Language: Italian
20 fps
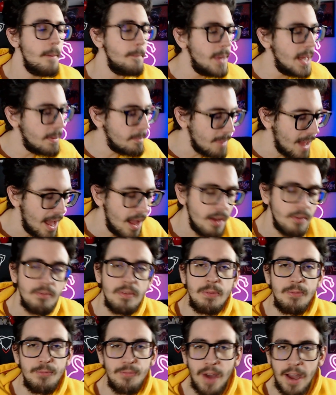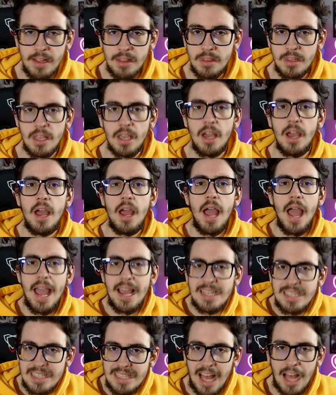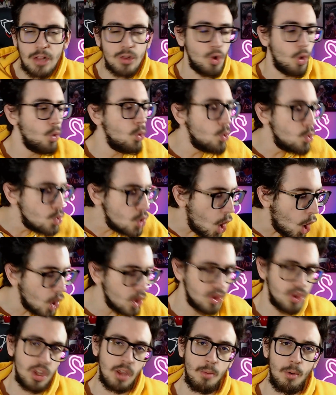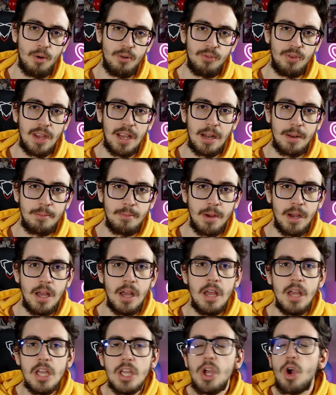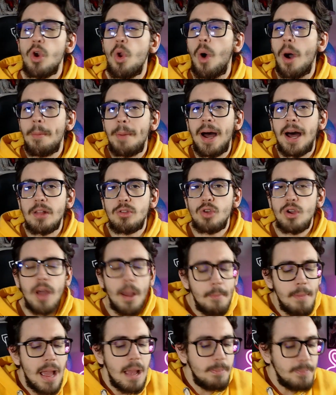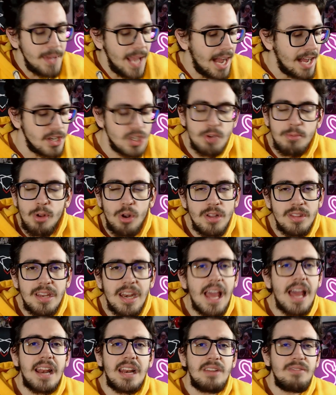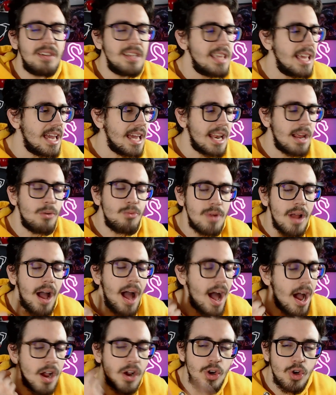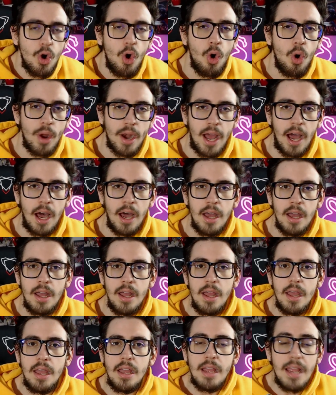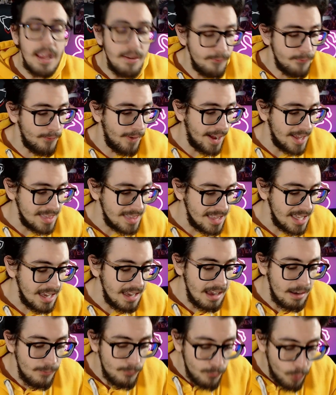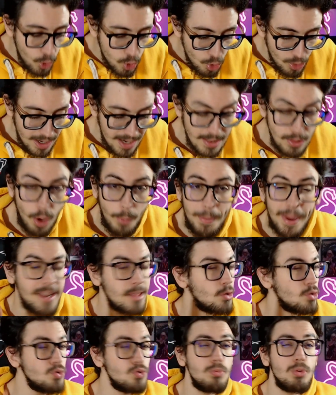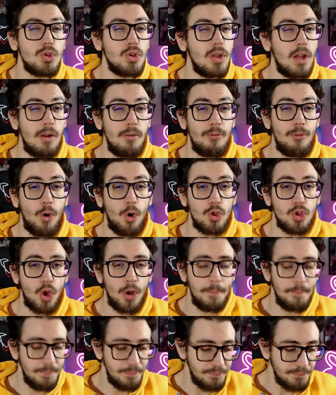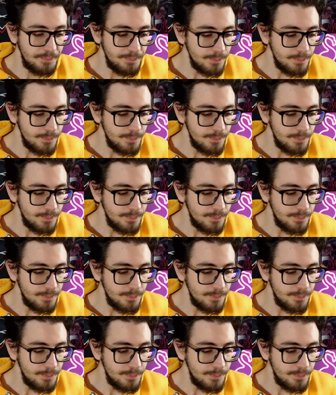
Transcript: Per me, infatti, è stato un ottimo film. Io l'ho amato e a me piace, me lo andrei a rivedere una ancora. Infatti, il voto che gli do, parto subito dal voto,